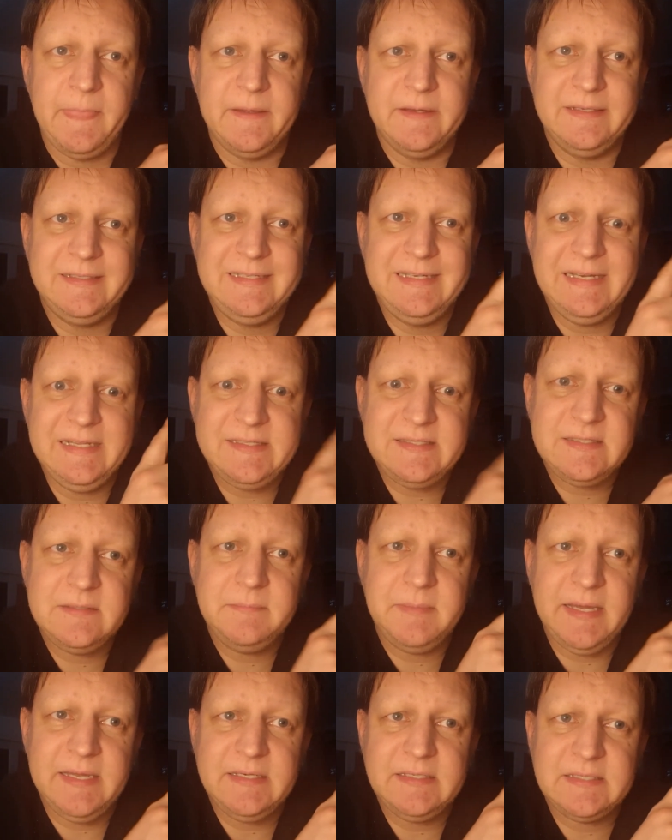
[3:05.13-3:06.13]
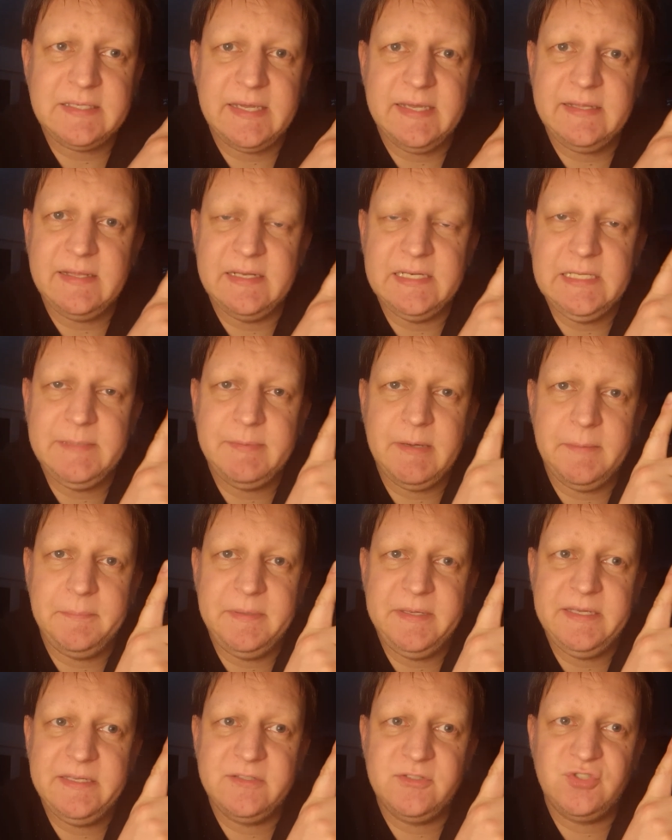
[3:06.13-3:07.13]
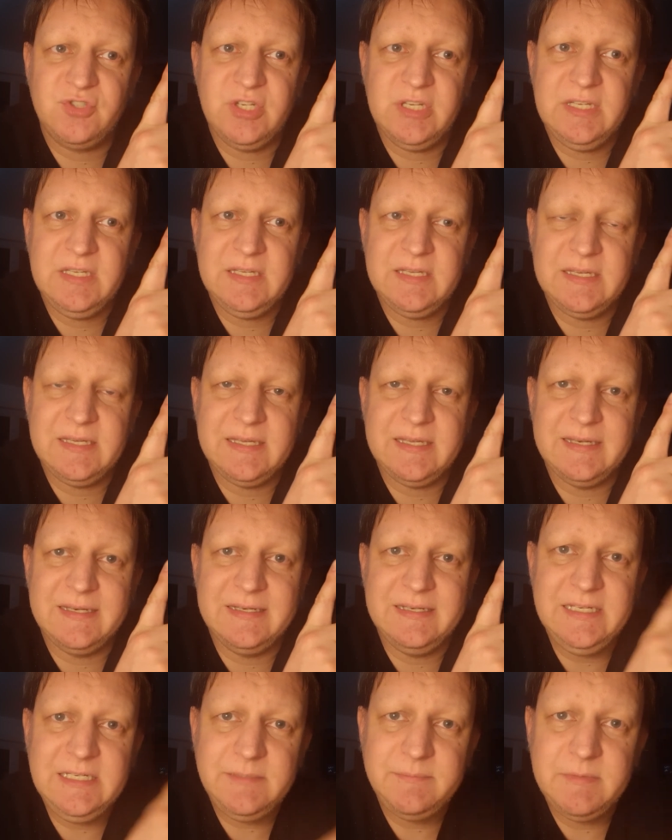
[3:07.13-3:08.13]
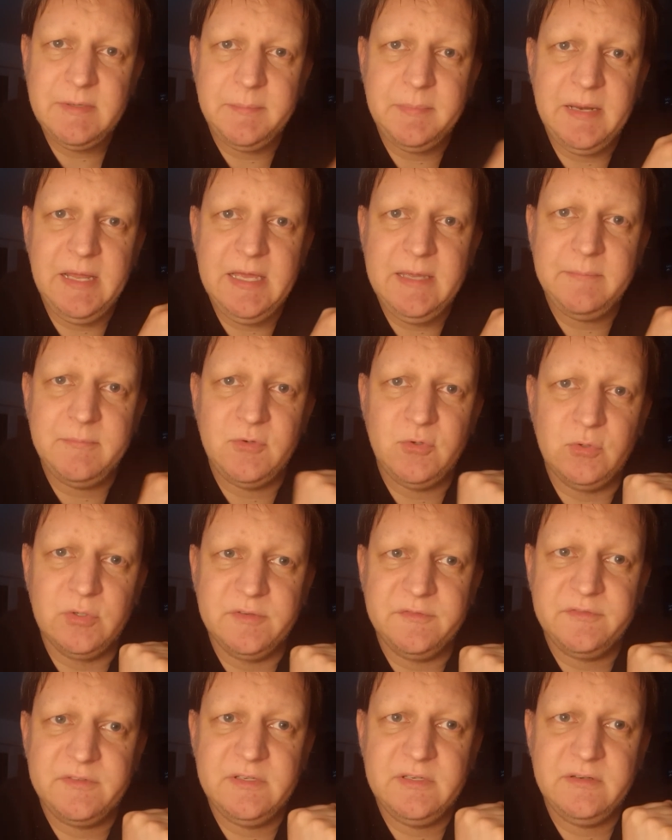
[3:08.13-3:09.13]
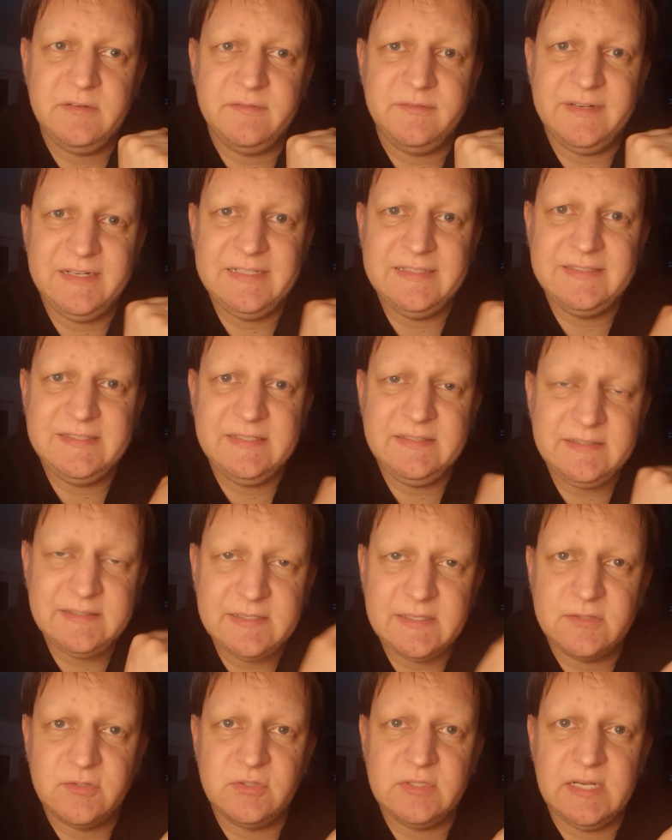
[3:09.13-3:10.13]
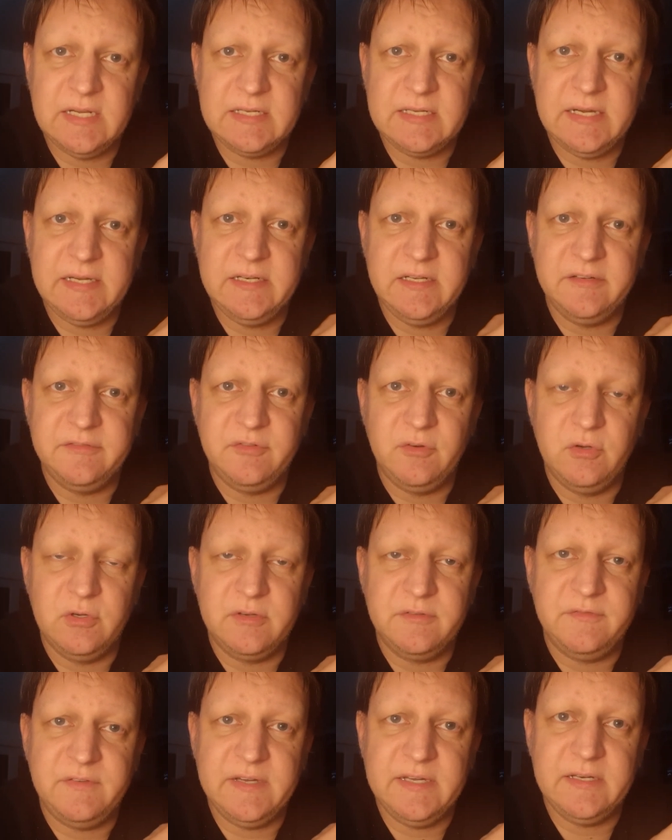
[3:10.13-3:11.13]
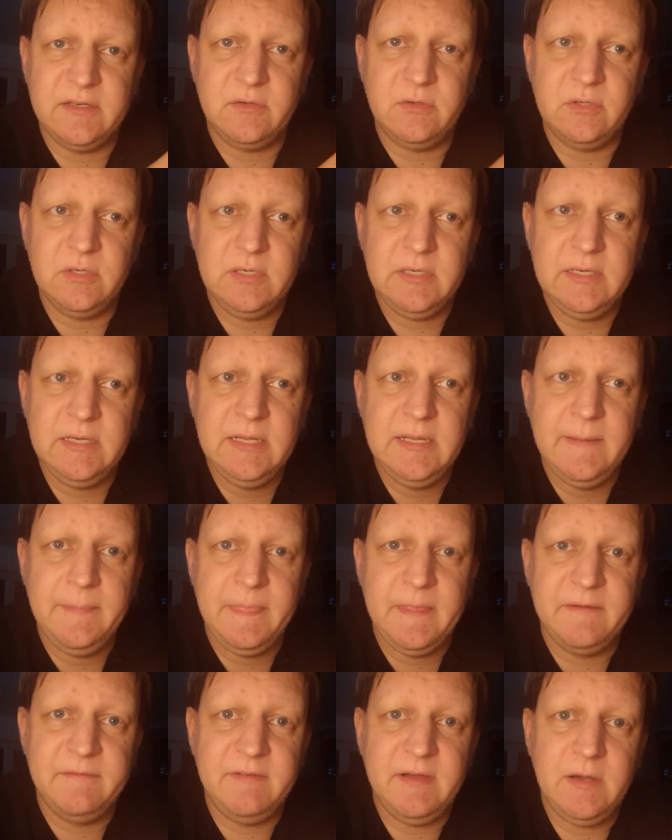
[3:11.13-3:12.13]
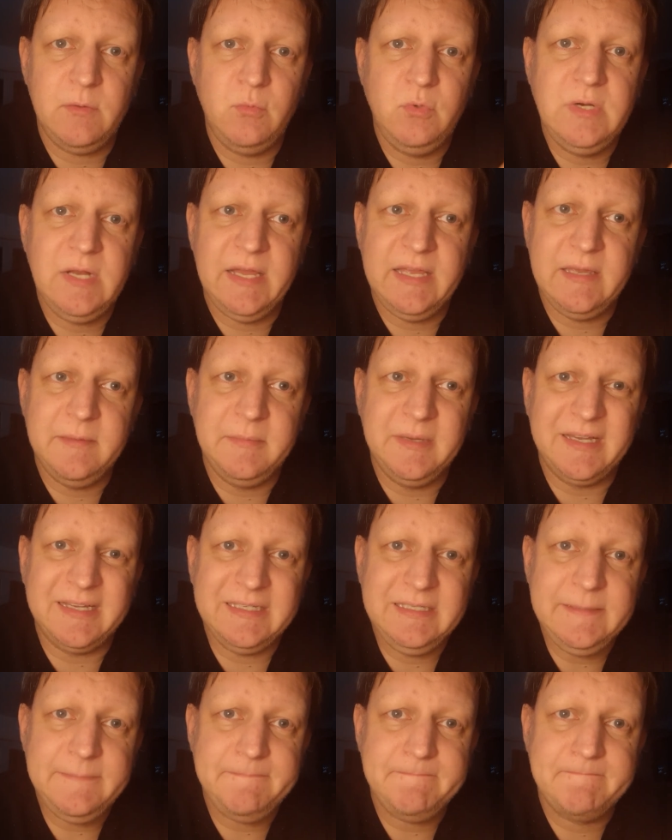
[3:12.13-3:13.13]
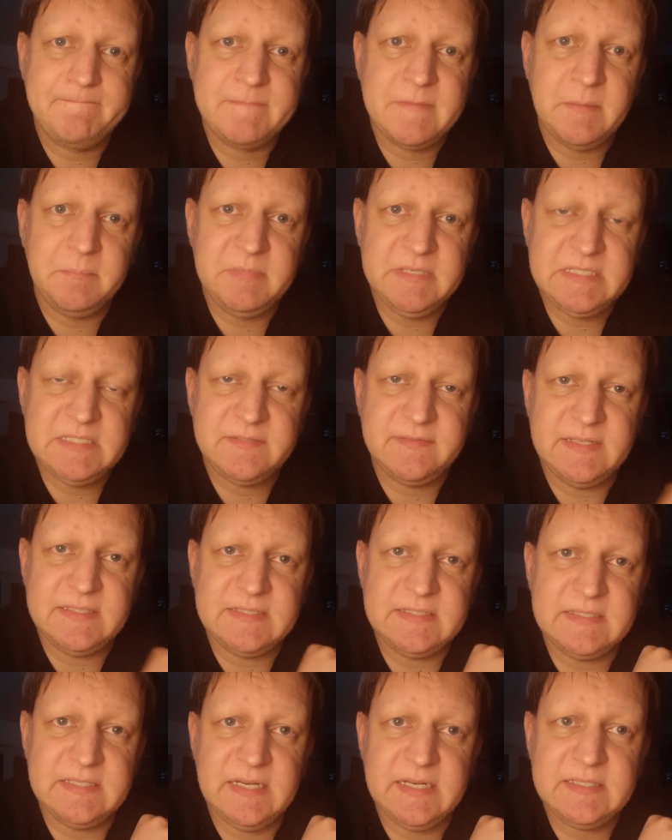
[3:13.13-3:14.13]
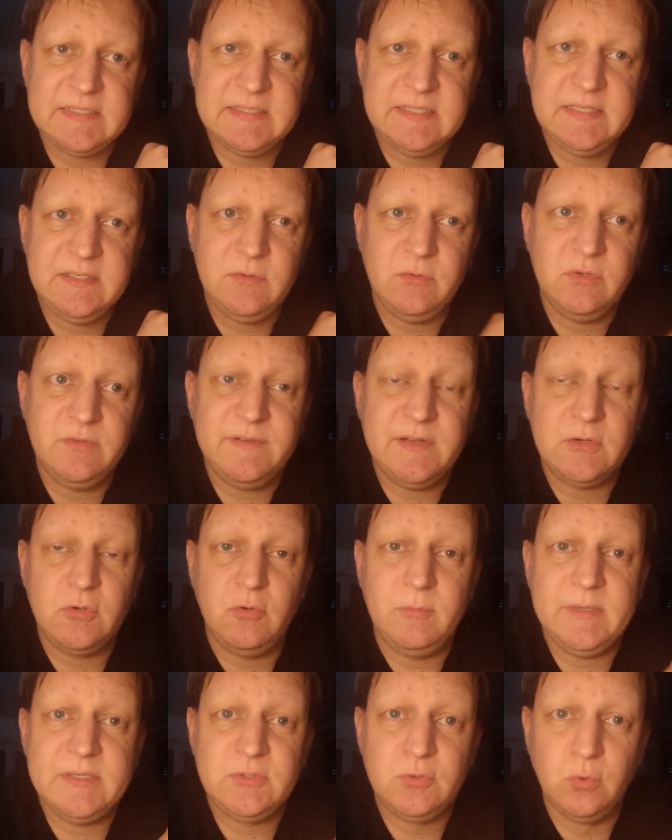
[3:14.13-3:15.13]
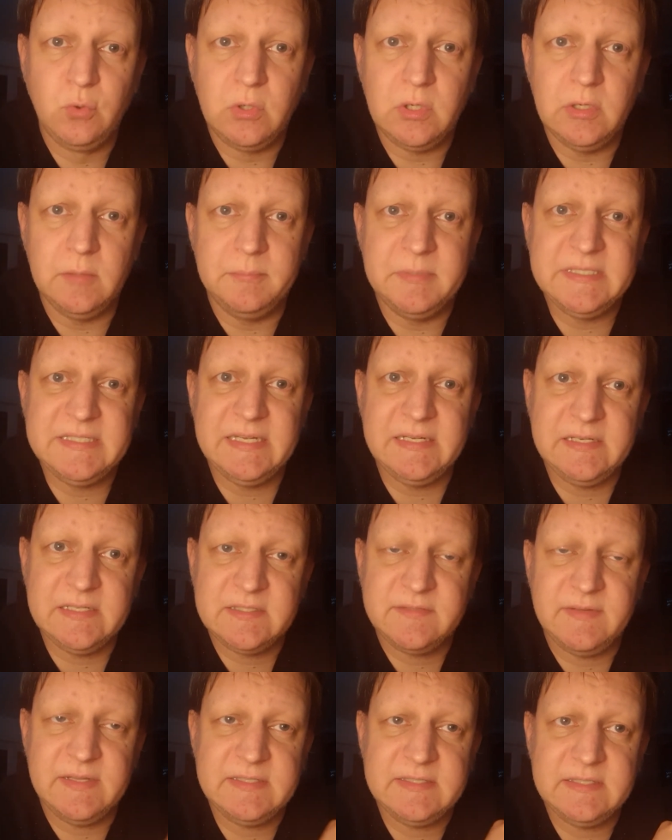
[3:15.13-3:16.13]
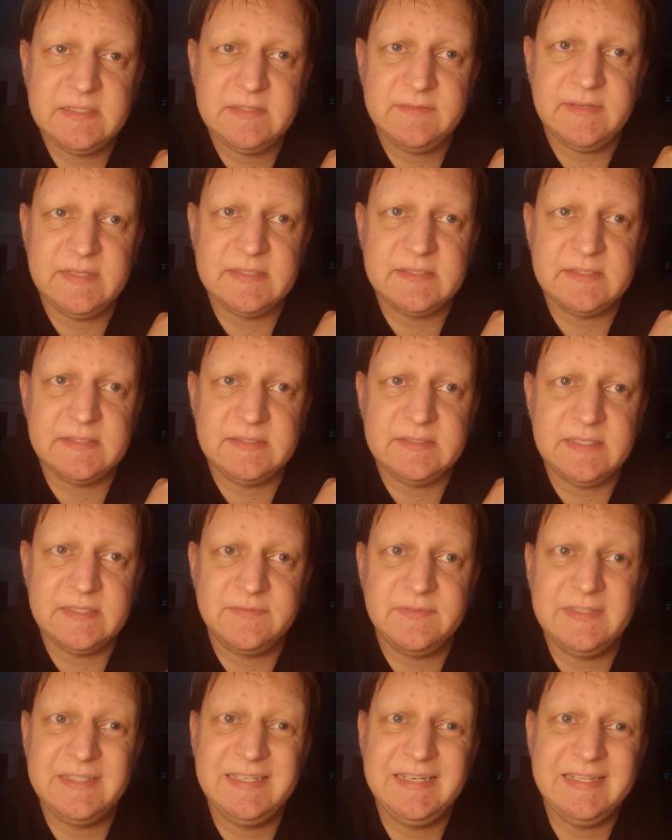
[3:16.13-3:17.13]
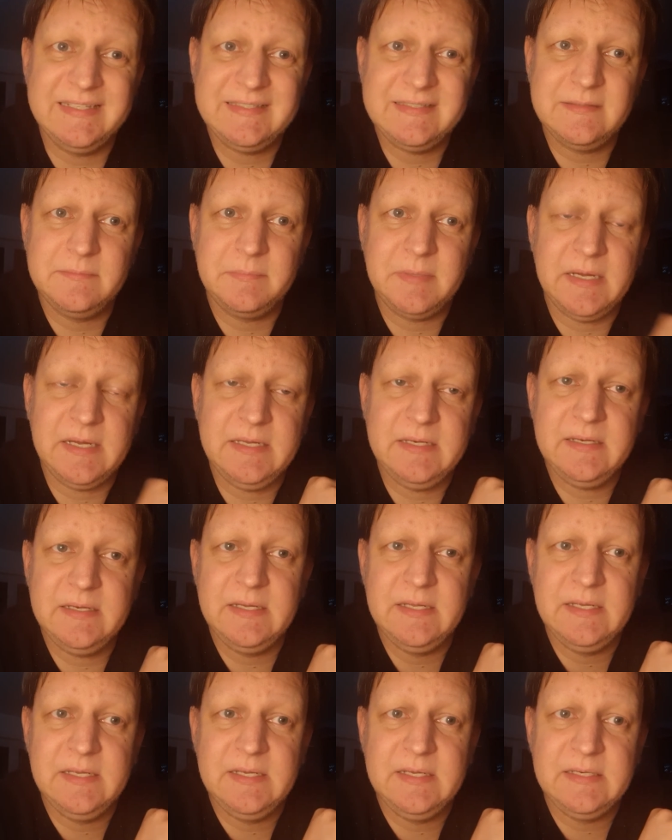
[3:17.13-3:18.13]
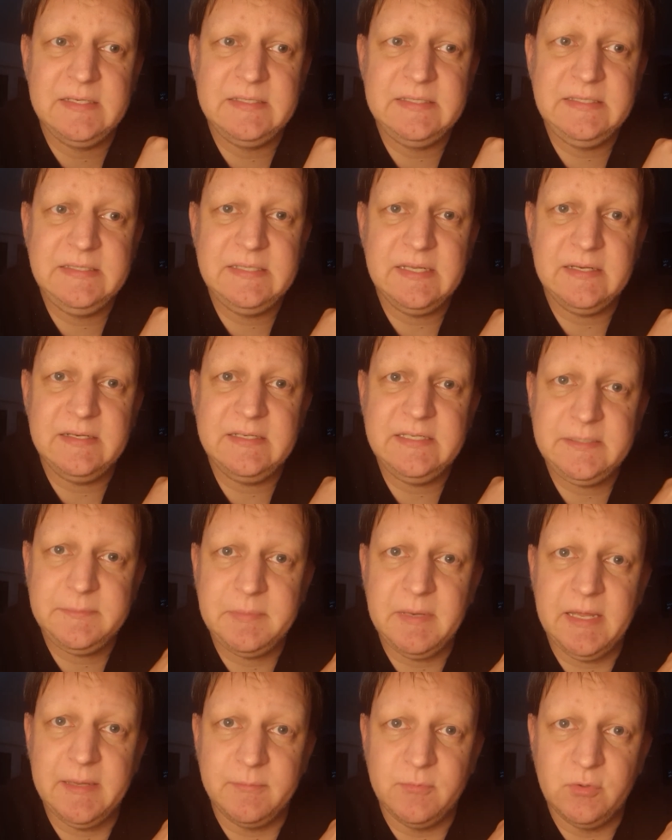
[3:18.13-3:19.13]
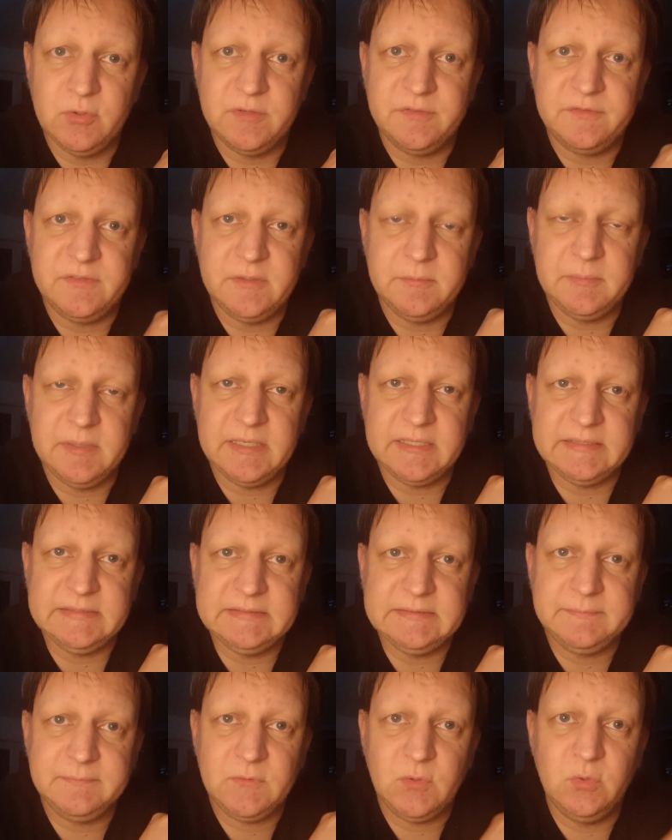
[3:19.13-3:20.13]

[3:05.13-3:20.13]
Die letzten beiden Trainer, die bei PSG nicht mehr bleiben durften, weil sie international keine Erfolge feiern konnten, war Unai Emery, bis 2018 und war Thomas Tuchel bis Ende 2020. Das waren die letzten beiden, die dann nicht bleiben durften in Paris.